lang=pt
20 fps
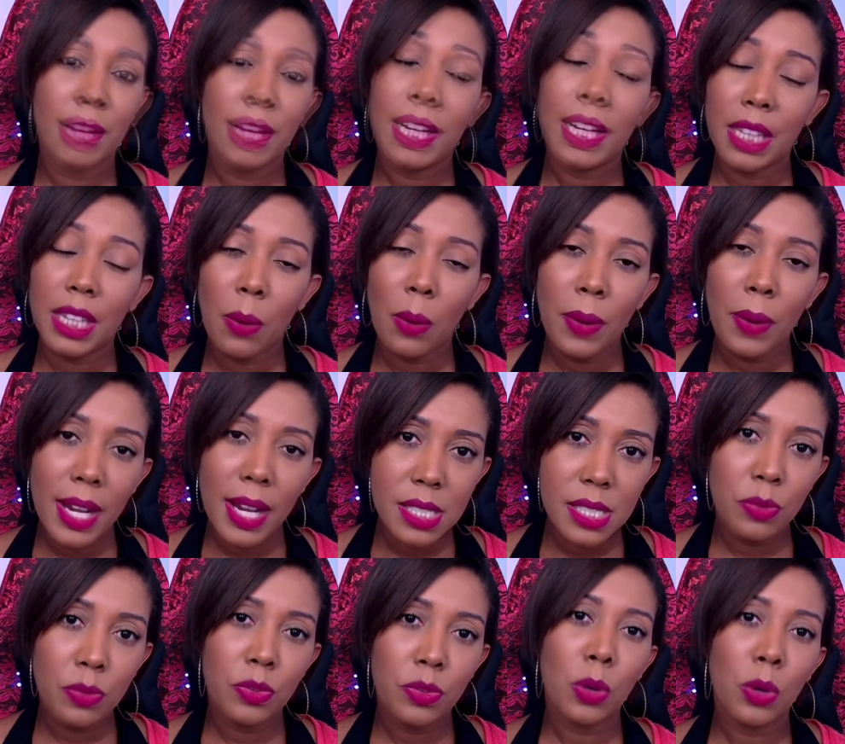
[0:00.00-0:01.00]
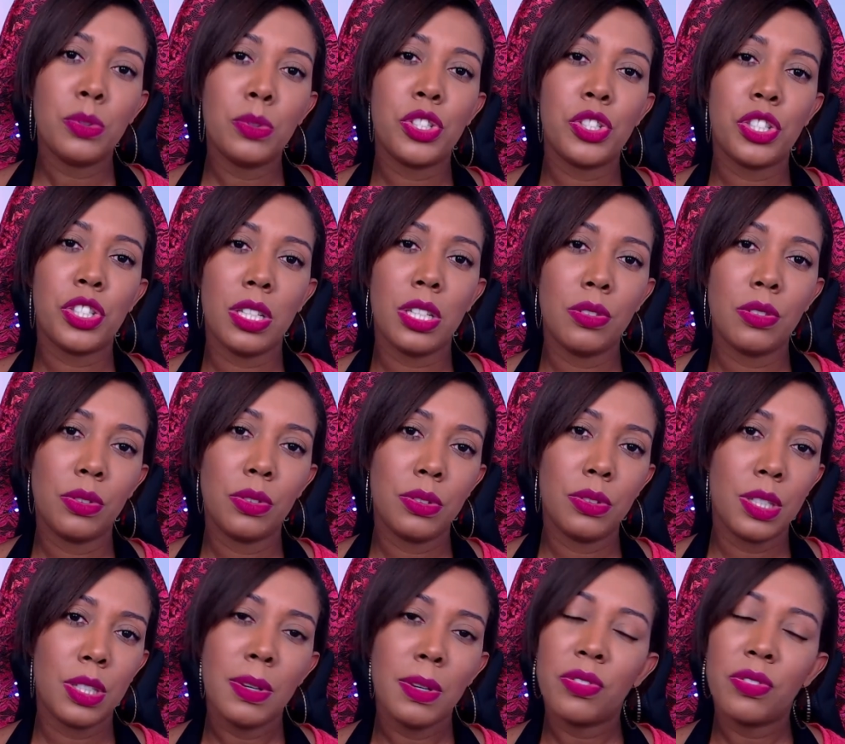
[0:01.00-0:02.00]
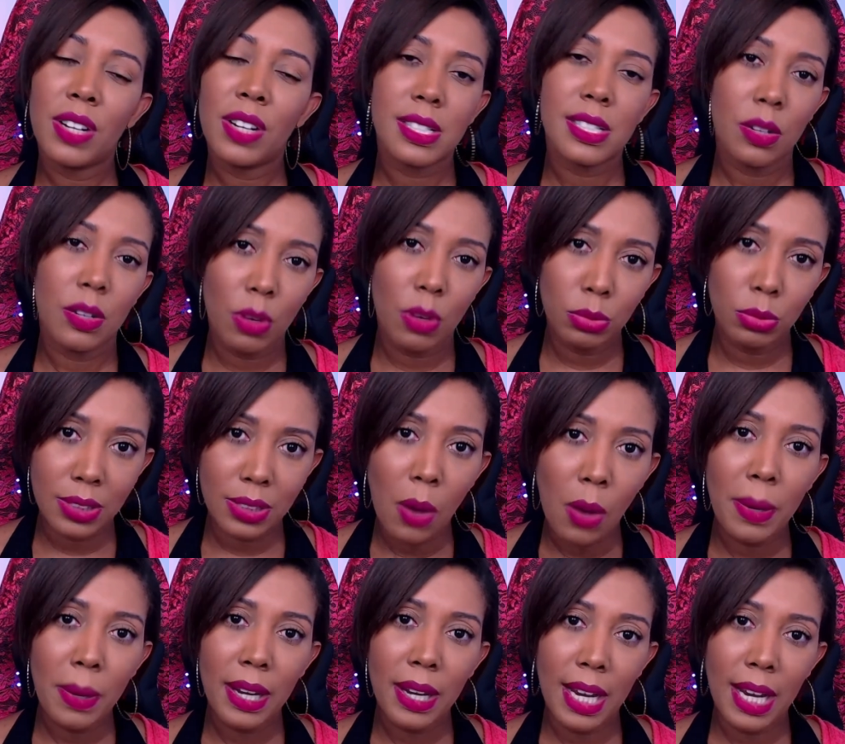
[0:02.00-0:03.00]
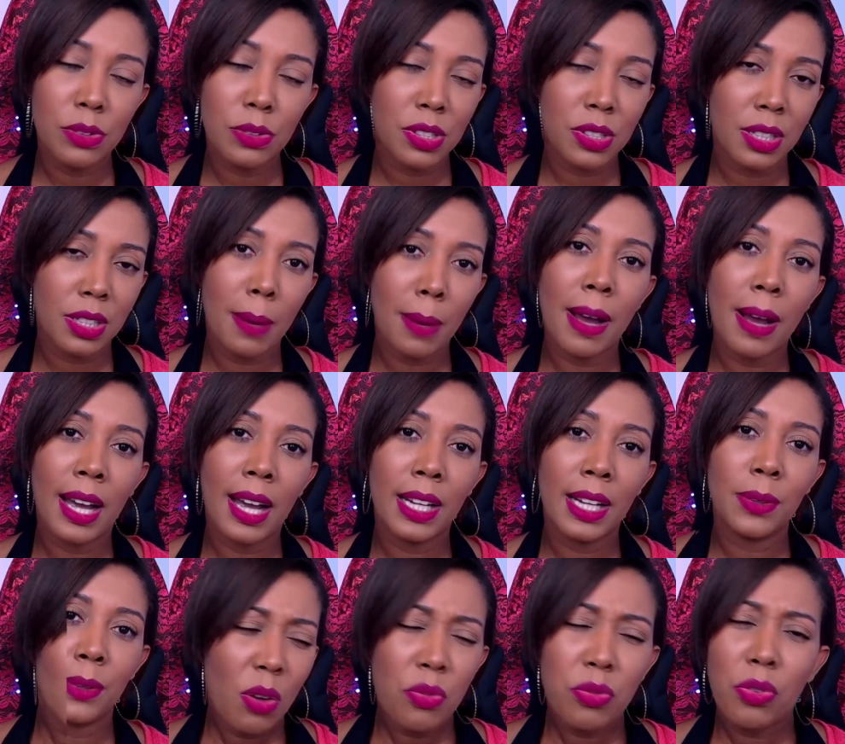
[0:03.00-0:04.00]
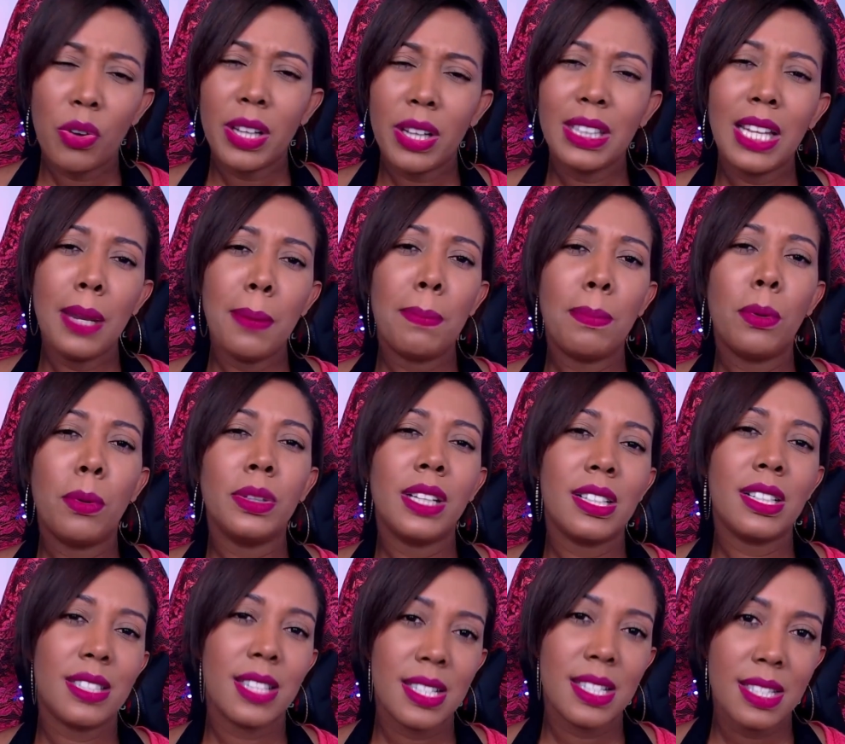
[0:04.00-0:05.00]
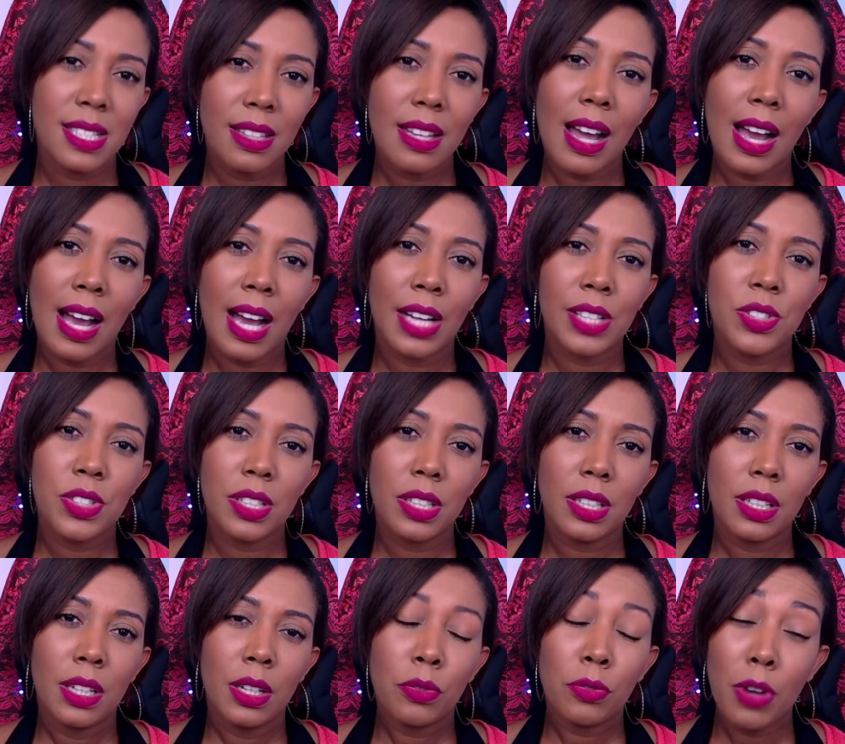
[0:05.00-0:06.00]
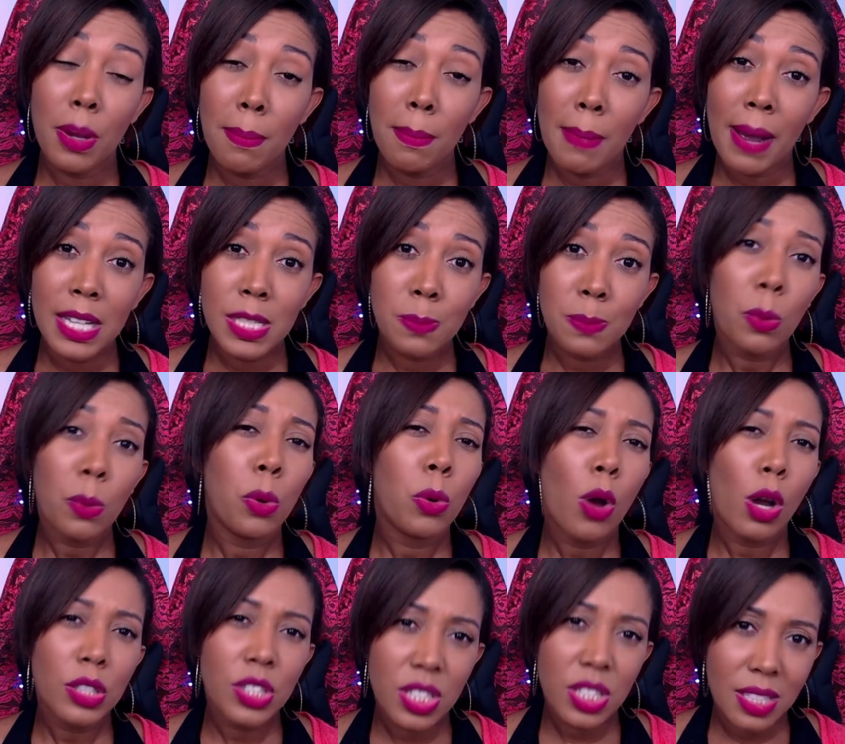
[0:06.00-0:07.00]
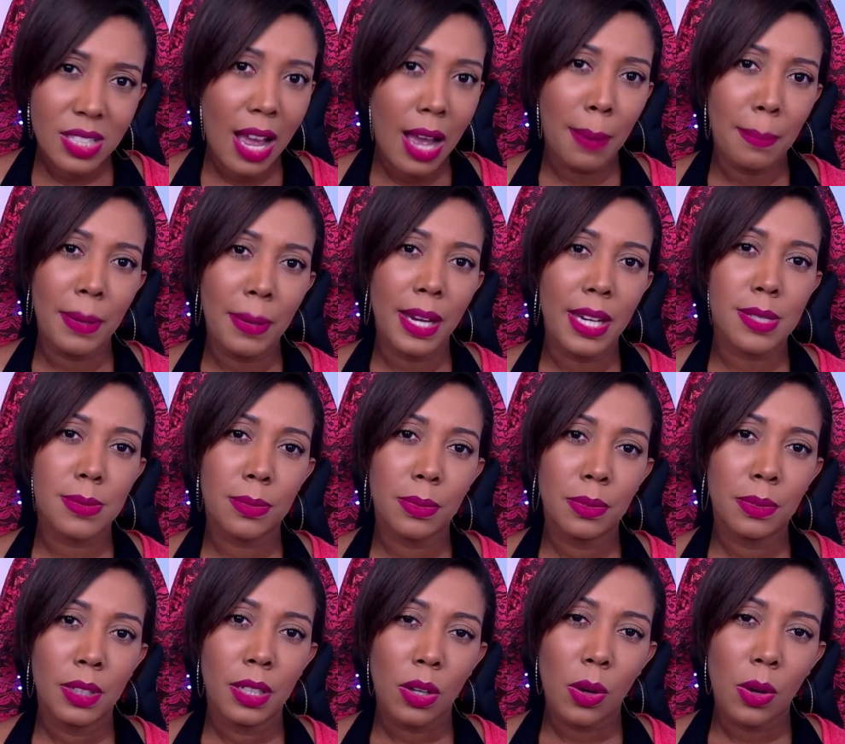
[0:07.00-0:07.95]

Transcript: Então, esse foi o motivo de me fazer voltar ao mercado de trabalho. Não foi nem por necessidade, foi mais por gostar mesmo.